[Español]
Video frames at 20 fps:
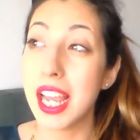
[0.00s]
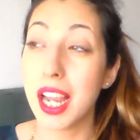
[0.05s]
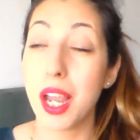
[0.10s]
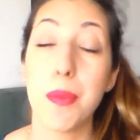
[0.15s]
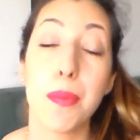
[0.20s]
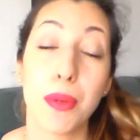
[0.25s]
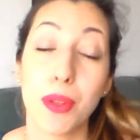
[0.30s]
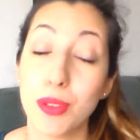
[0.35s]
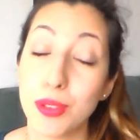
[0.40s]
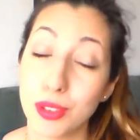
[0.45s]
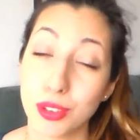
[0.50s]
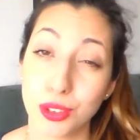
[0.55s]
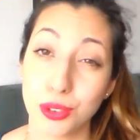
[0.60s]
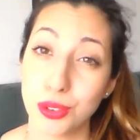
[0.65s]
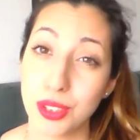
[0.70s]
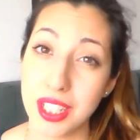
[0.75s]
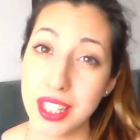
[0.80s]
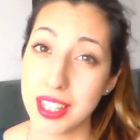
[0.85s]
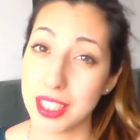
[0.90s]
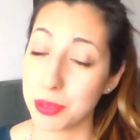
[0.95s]
qué productos
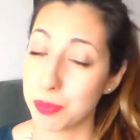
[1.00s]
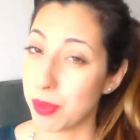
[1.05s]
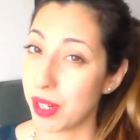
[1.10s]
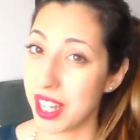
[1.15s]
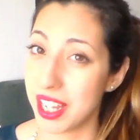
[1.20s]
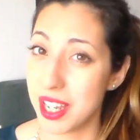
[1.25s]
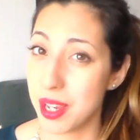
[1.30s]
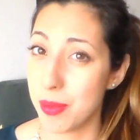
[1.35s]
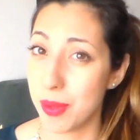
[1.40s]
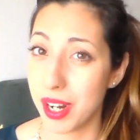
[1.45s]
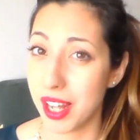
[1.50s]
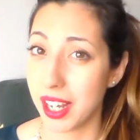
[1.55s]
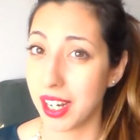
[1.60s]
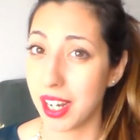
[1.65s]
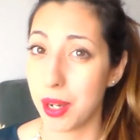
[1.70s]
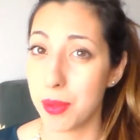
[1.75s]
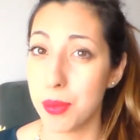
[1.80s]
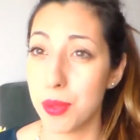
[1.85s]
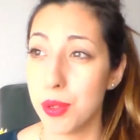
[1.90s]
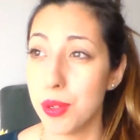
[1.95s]
utilizas para llevar a
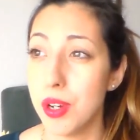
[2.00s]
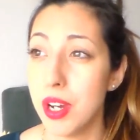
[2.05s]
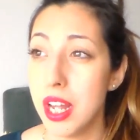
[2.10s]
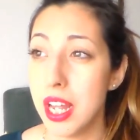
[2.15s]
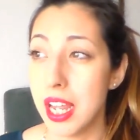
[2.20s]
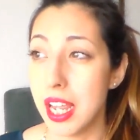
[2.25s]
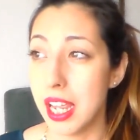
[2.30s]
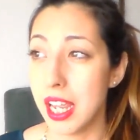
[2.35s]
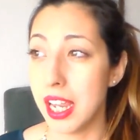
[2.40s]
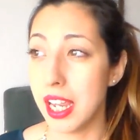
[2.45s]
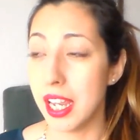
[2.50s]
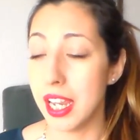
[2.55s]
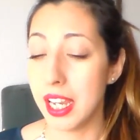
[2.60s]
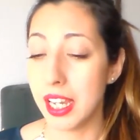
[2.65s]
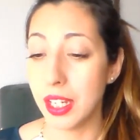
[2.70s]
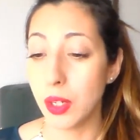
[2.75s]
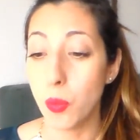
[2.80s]
cabo eh,